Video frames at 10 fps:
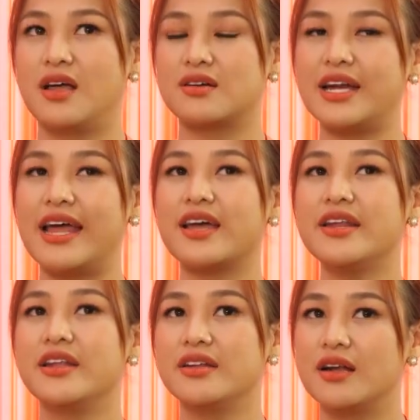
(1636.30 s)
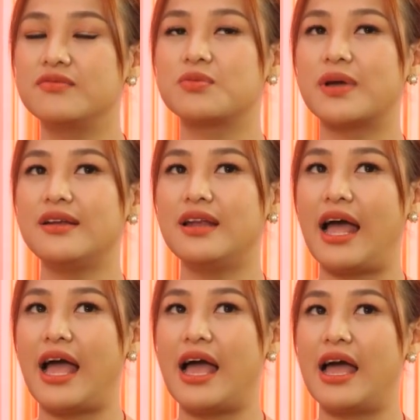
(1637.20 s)
Thật ra cái định hình phong cách
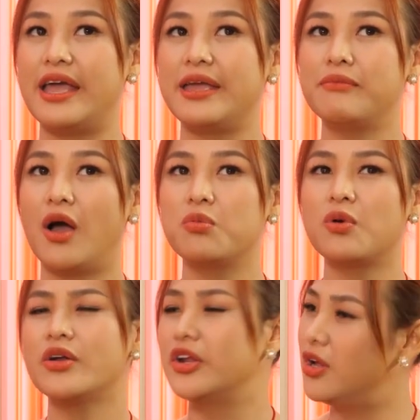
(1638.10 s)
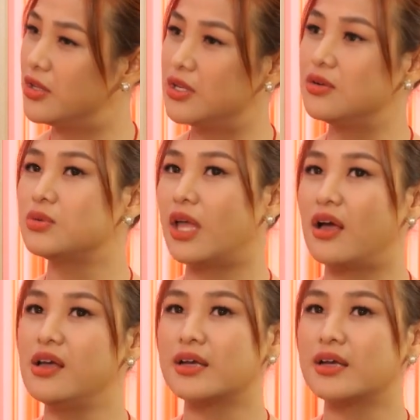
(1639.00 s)
là em không có định hình gì luôn nha.